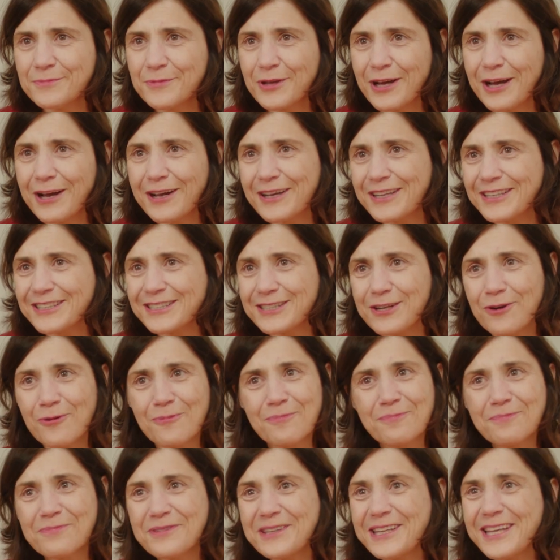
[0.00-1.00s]
Ach, ich
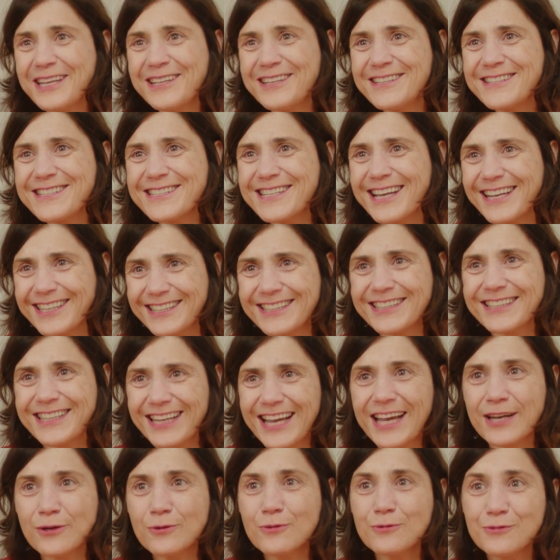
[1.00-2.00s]
glaube, jede Zeit
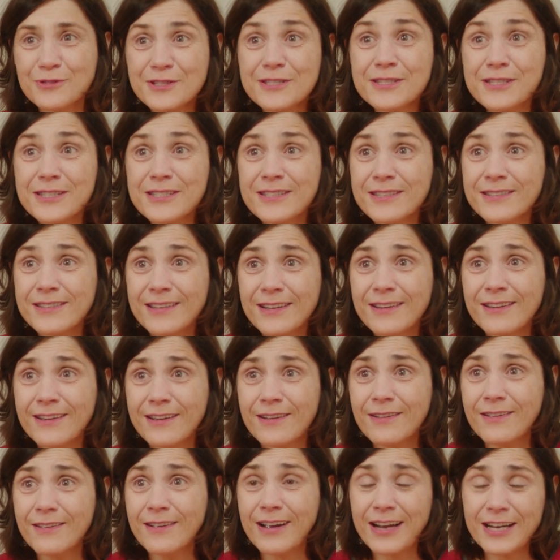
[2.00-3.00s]
kann uns
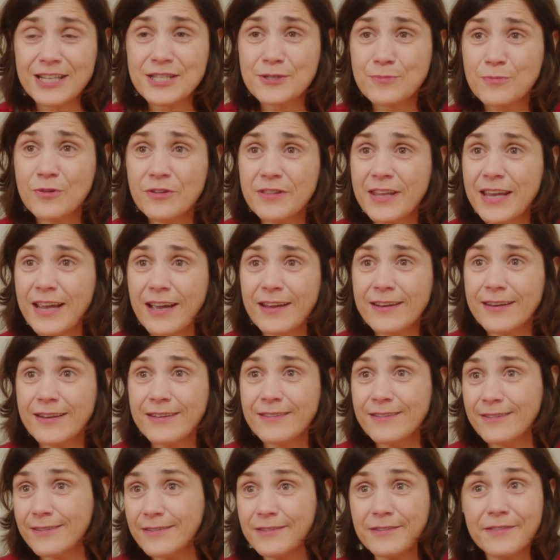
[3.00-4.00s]
äh, als
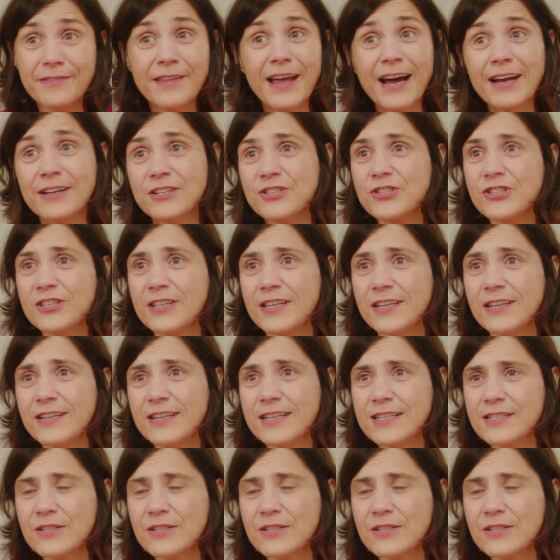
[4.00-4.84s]
Moderne nahestehen.